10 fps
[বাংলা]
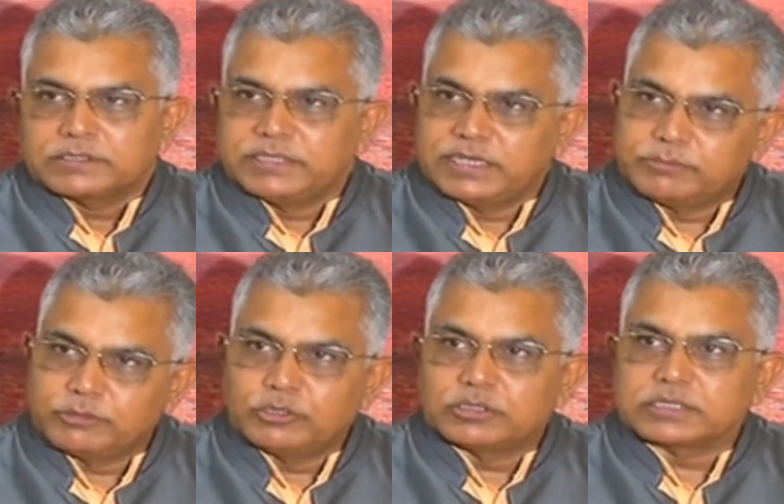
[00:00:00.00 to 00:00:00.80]
সিএর
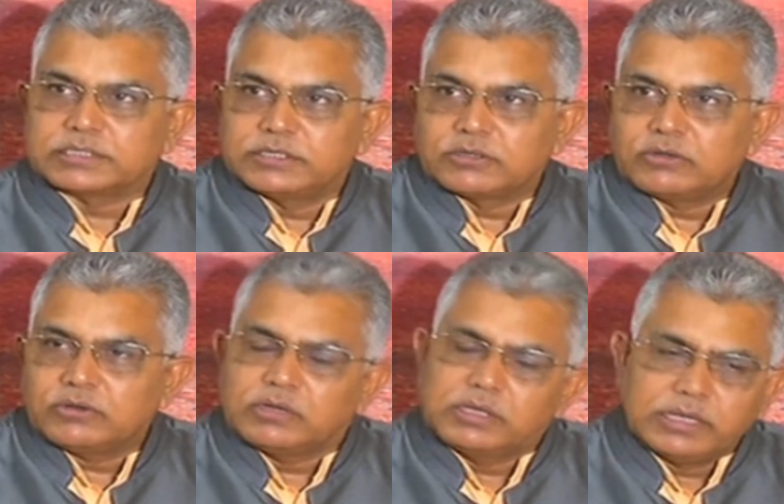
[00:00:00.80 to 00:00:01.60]
বিরোধিতা সেই জন্য
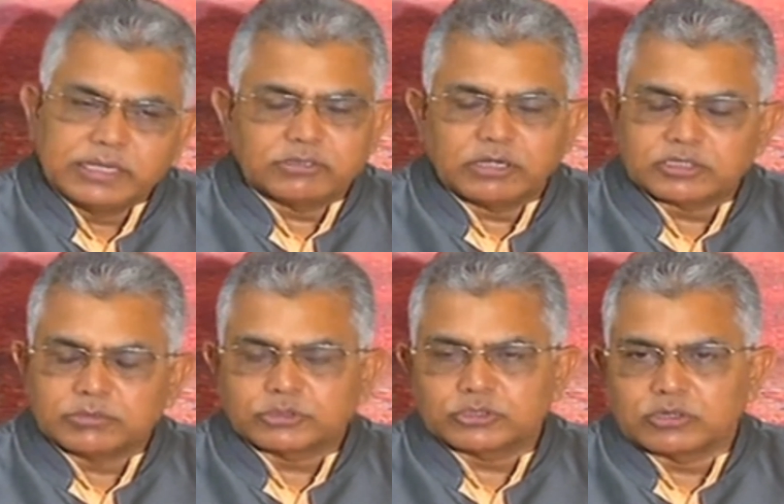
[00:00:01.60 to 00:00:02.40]
এই ধরনের
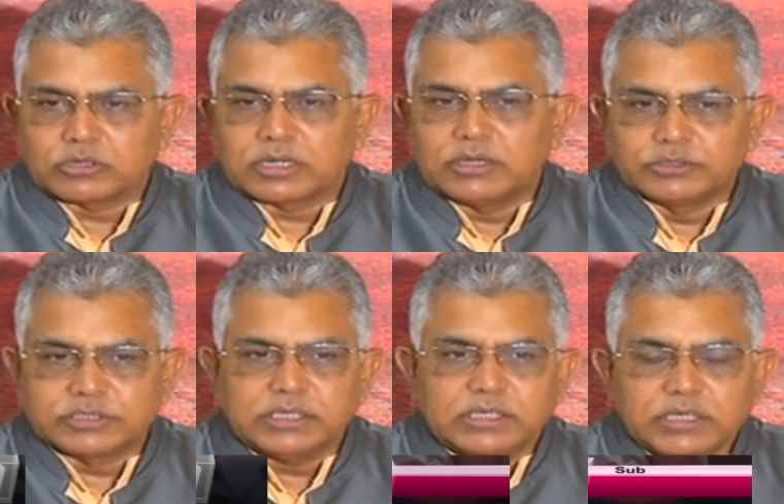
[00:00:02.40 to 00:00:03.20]
সমস্ত ঘটনা
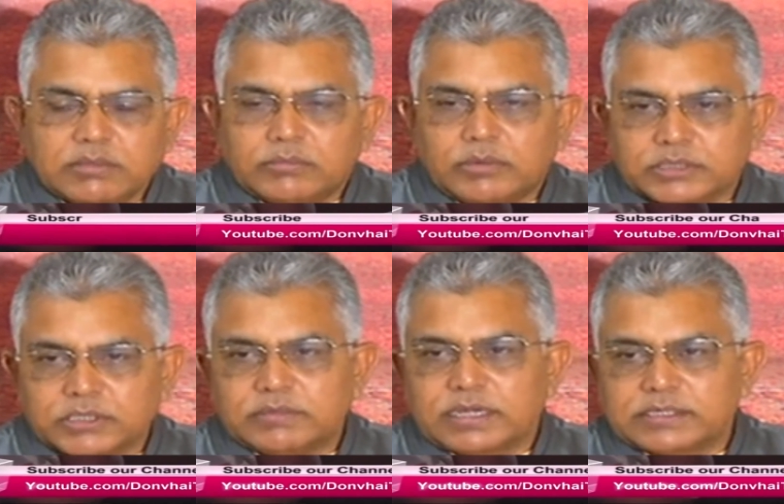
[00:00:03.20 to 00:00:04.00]
হয়েছে মমতা
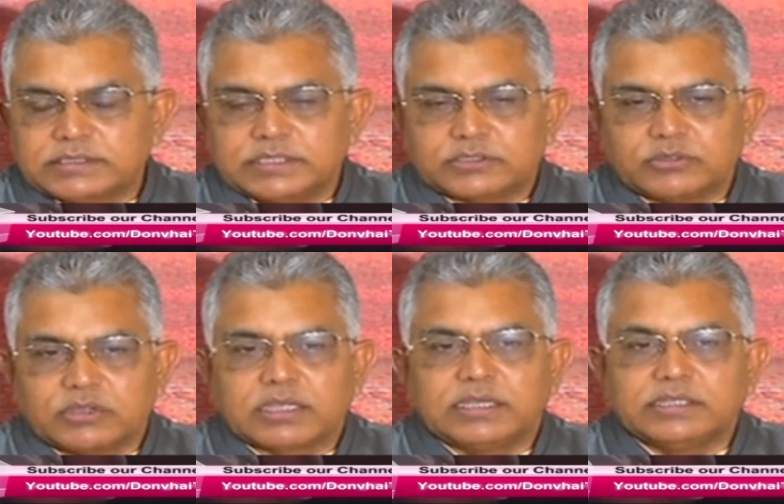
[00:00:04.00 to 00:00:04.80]
ব্যানার্জির
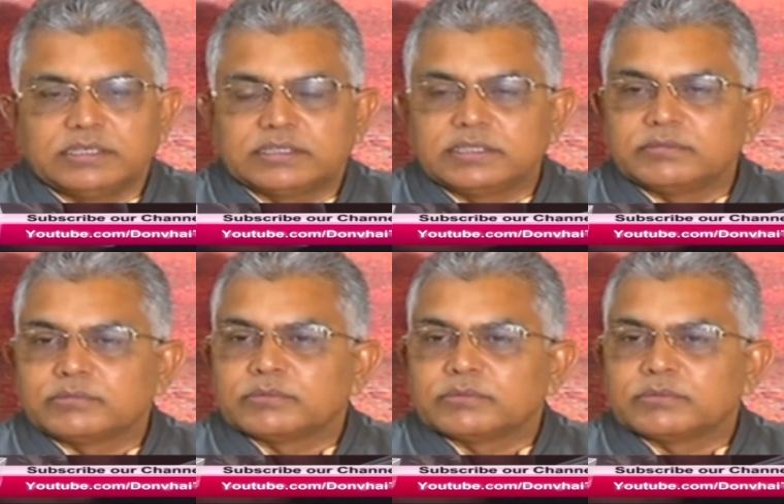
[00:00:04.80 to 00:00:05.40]
সঙ্গে নীতি